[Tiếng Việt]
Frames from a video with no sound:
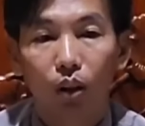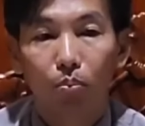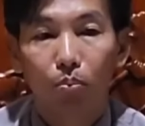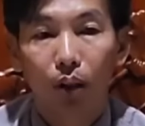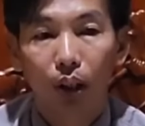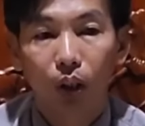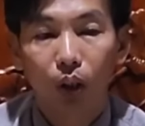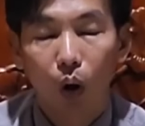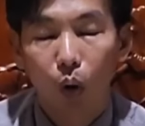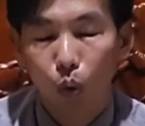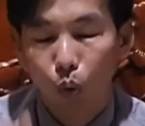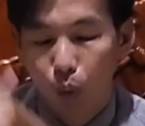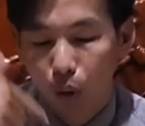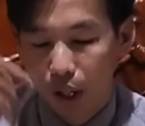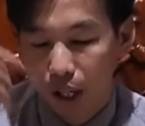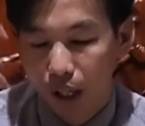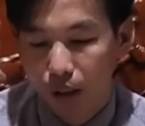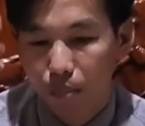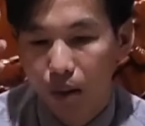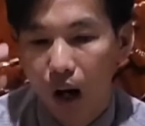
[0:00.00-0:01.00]
mới có
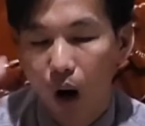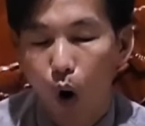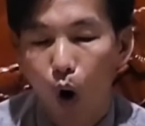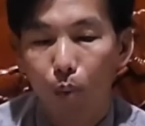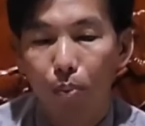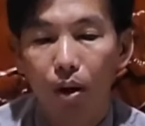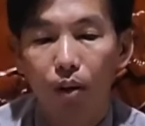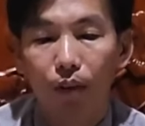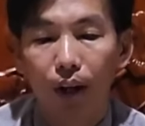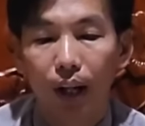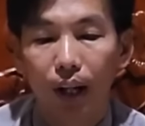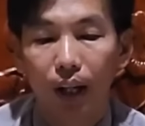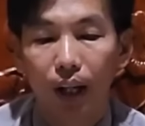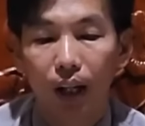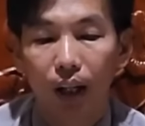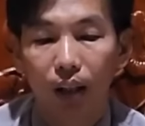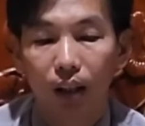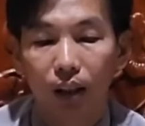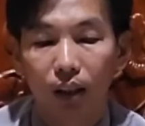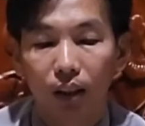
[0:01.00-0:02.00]
quyền mà hỏi với ven
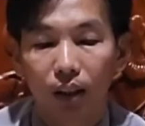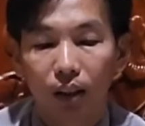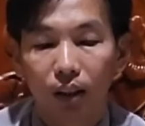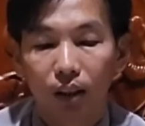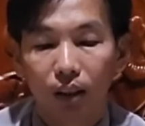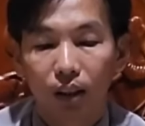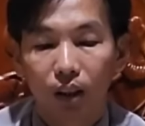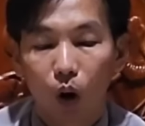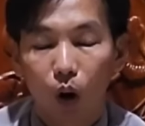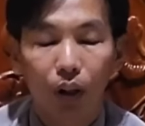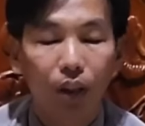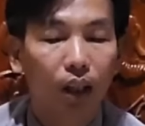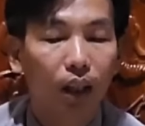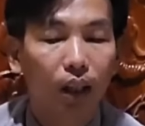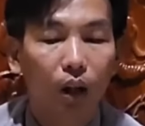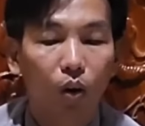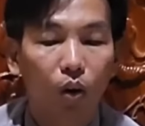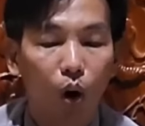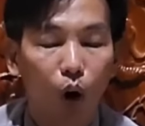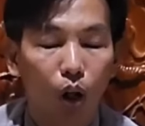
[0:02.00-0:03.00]
ờ hỏi
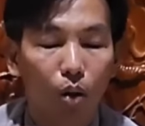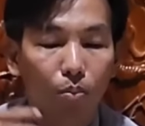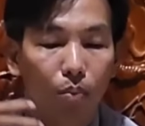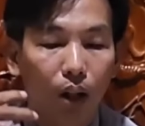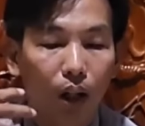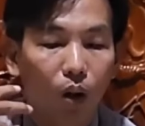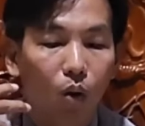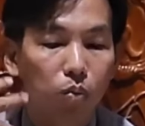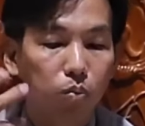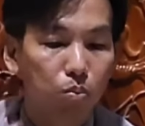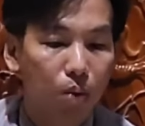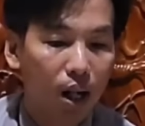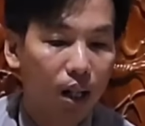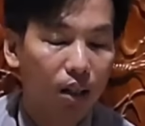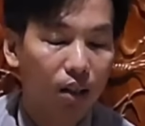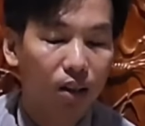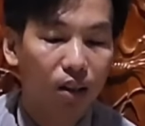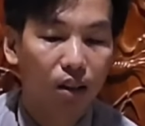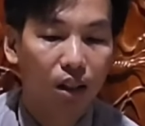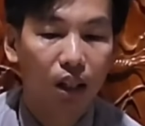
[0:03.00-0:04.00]
những câu hỏi mà rút
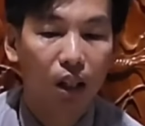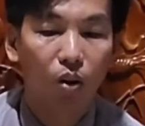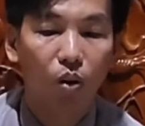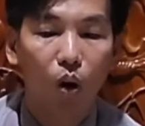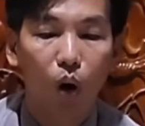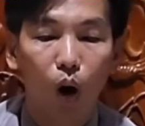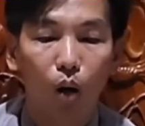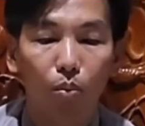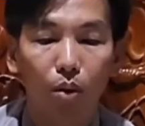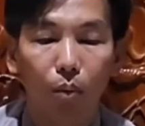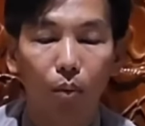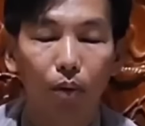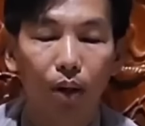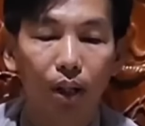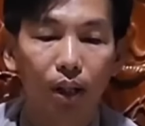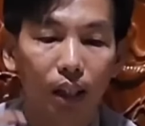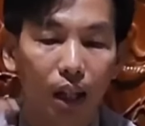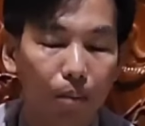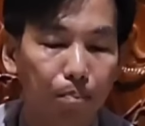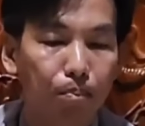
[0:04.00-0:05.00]
mắt những câu hỏi mà với
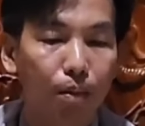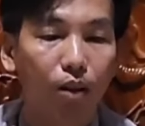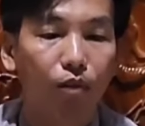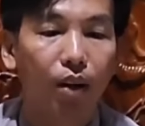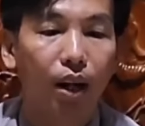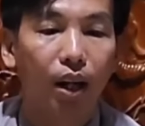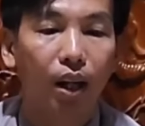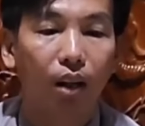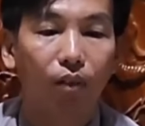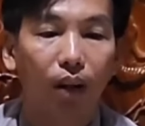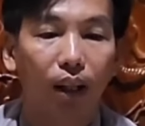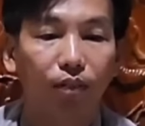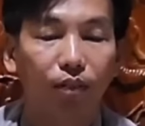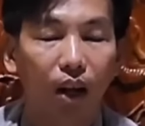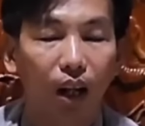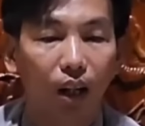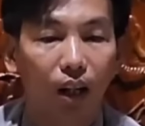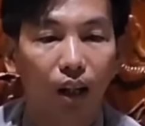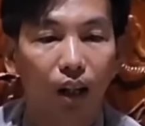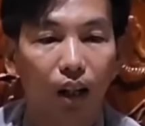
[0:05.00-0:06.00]
ven cấm với ven là
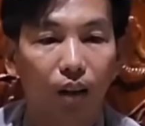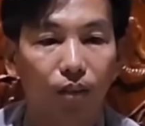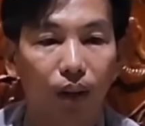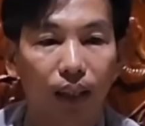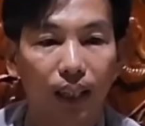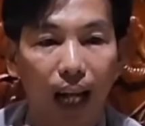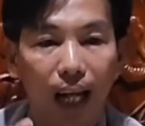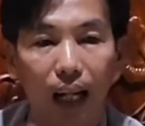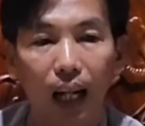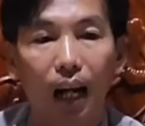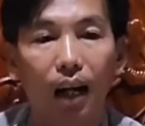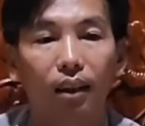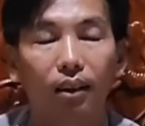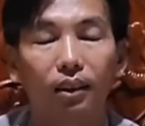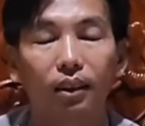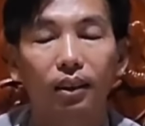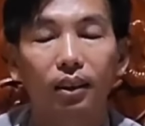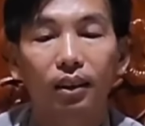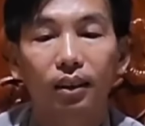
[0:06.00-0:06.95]
phải là phải trả lời